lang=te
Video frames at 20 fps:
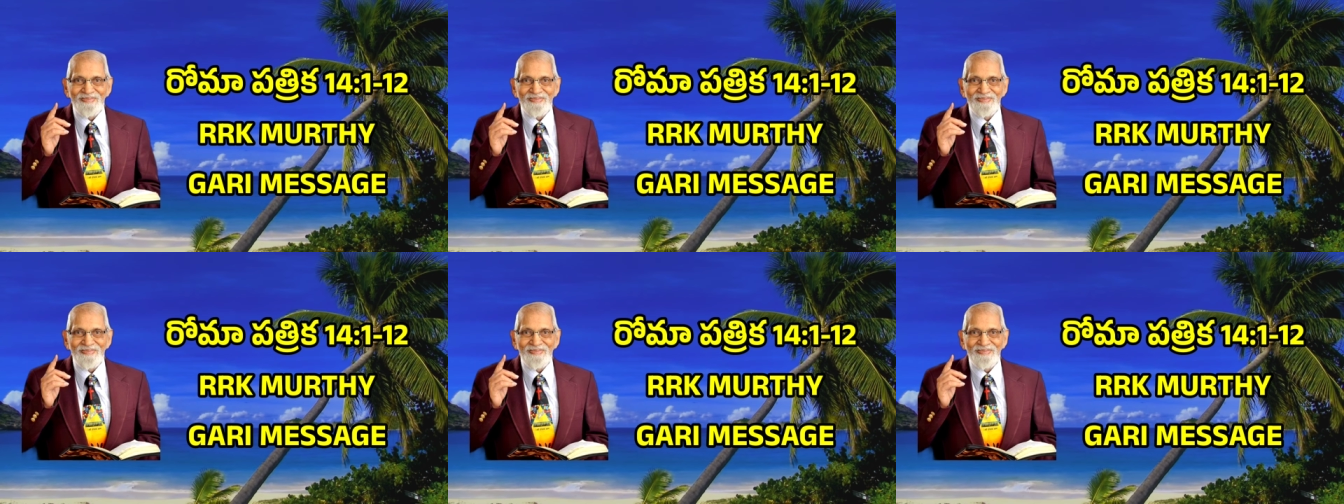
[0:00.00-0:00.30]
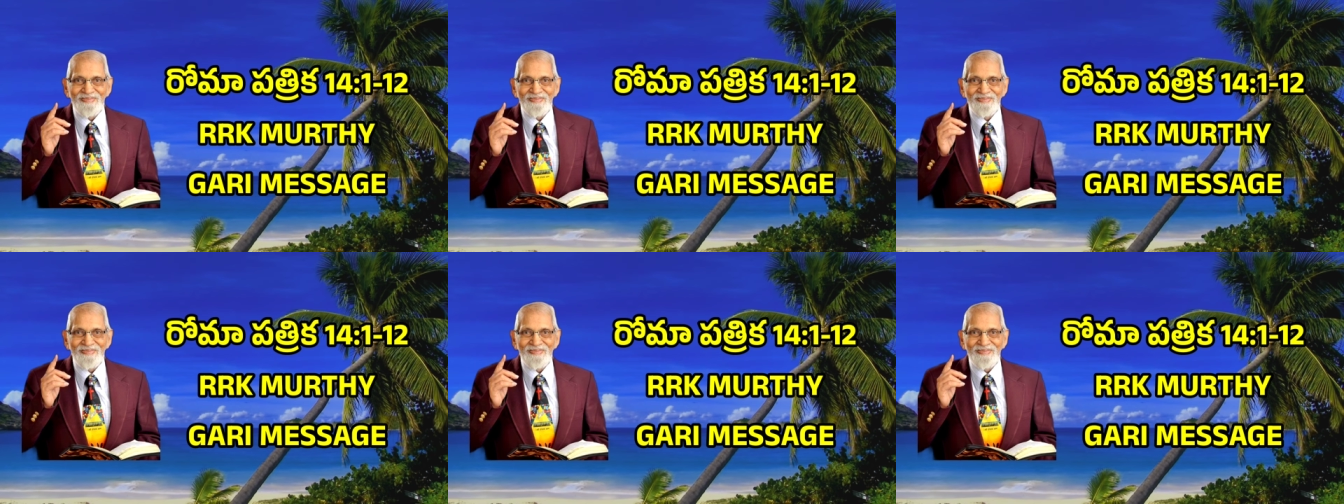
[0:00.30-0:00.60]

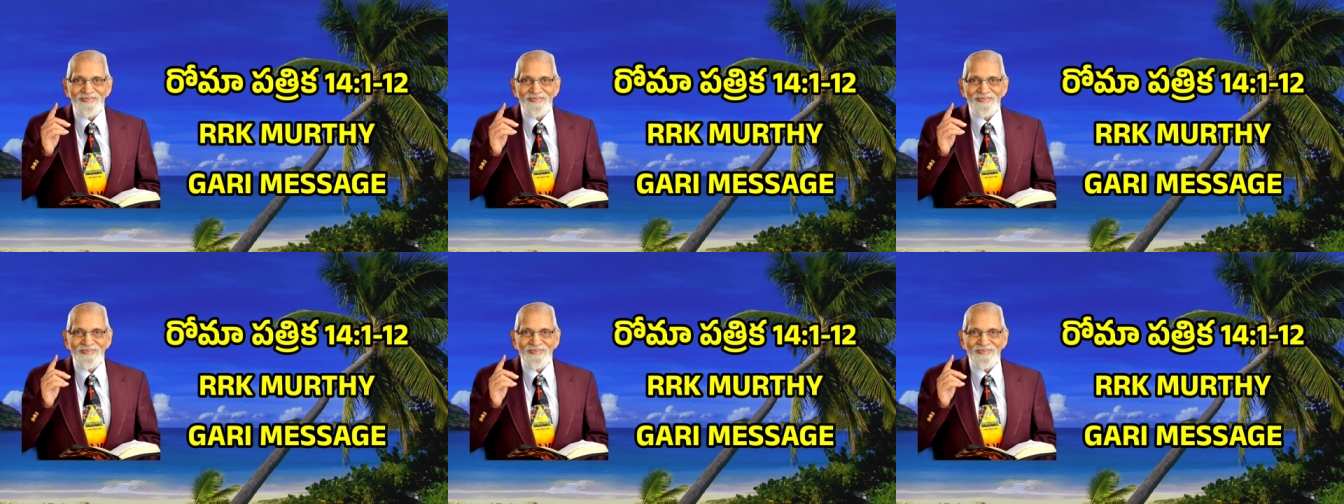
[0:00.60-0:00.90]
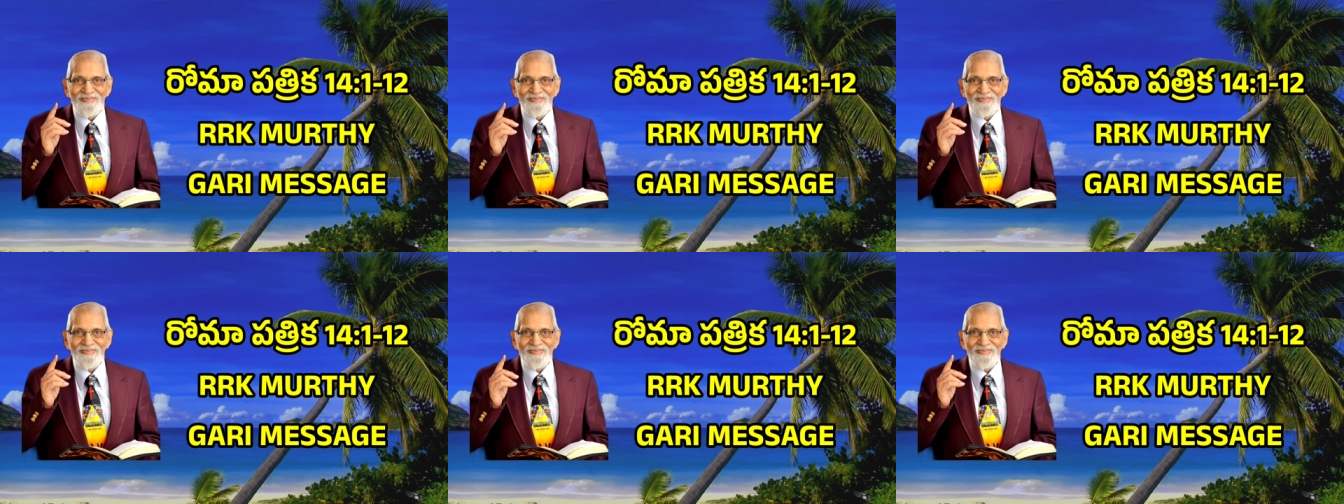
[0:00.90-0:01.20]
ధోరణి
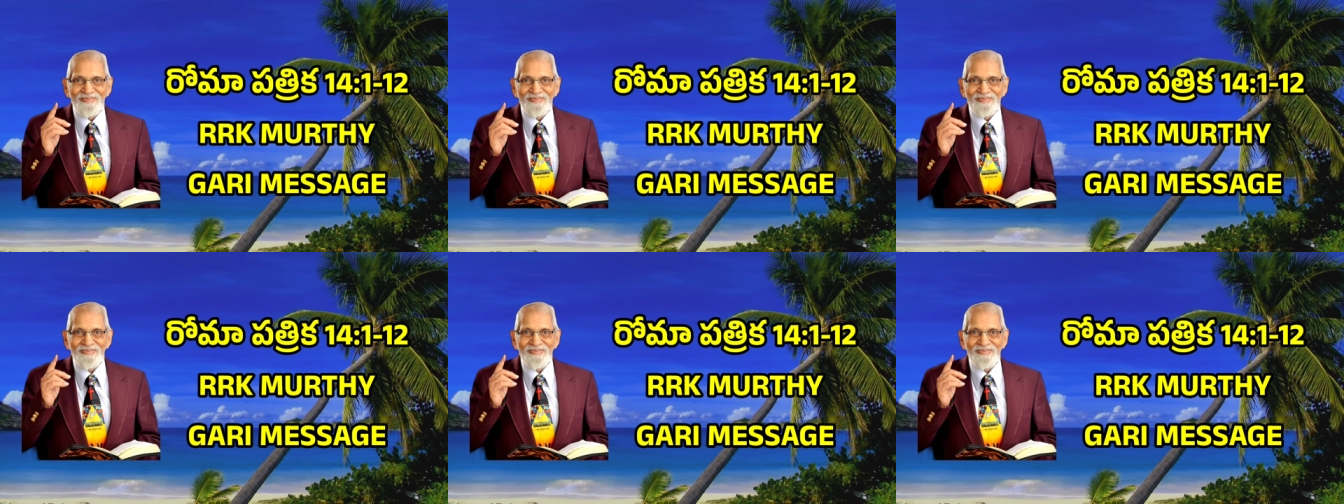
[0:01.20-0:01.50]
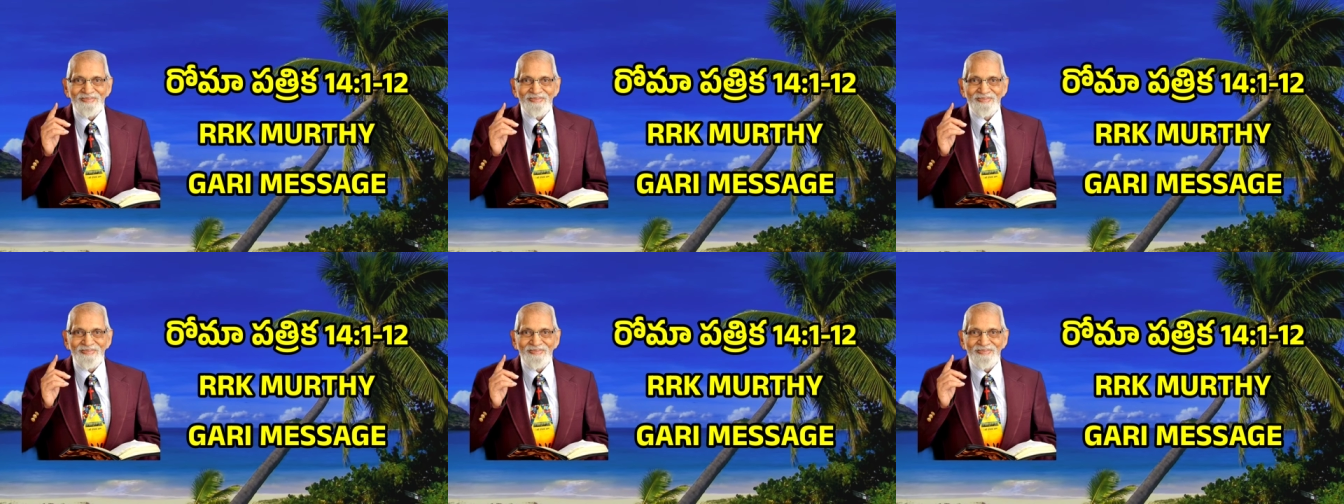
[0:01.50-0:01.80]
కేవలం
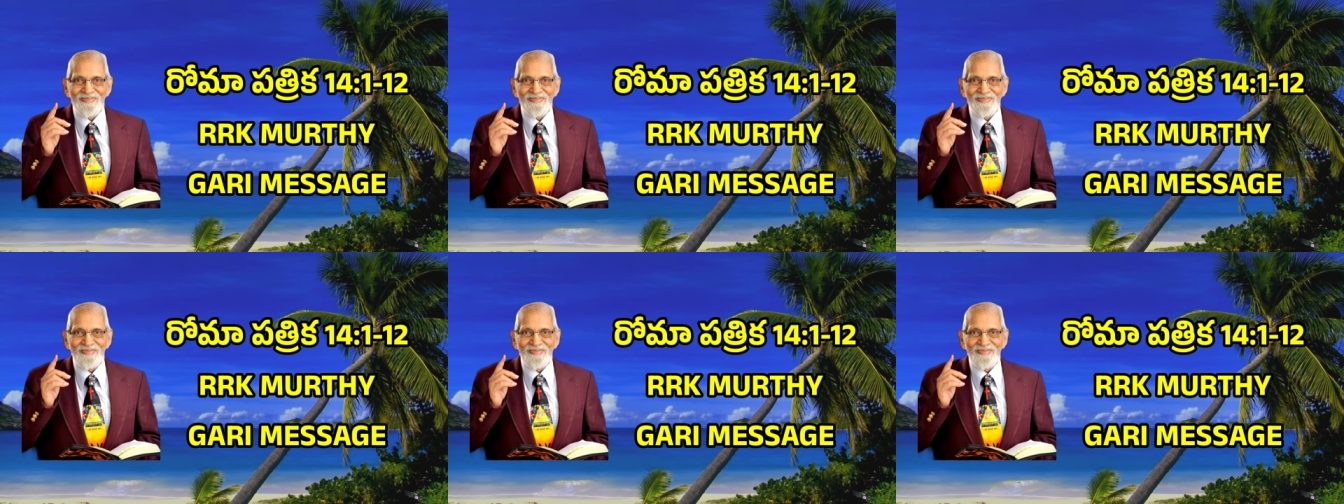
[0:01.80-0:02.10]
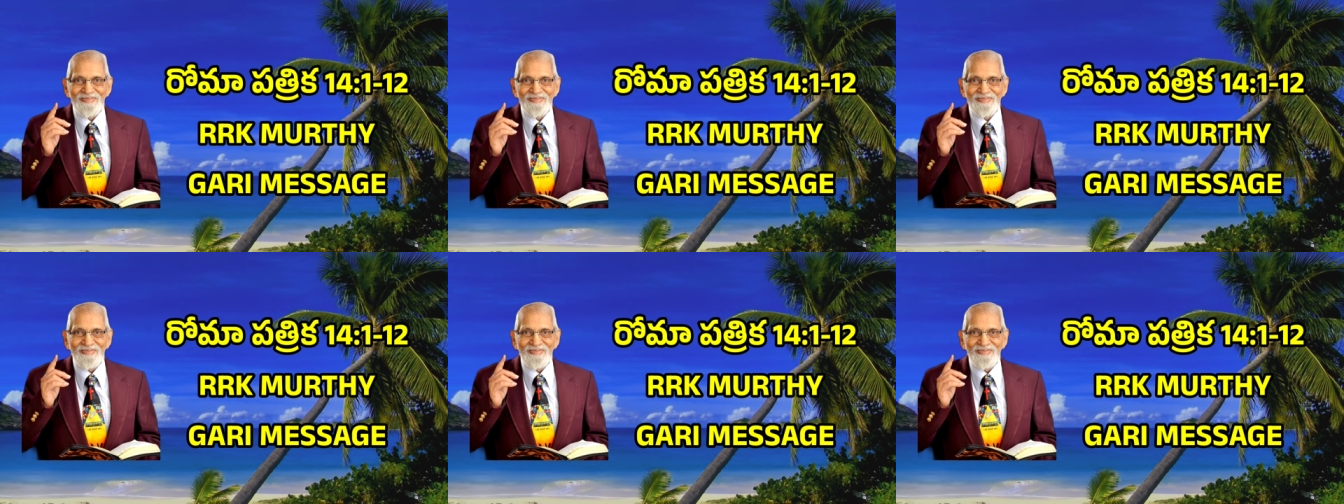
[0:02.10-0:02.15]
అపసవ్యం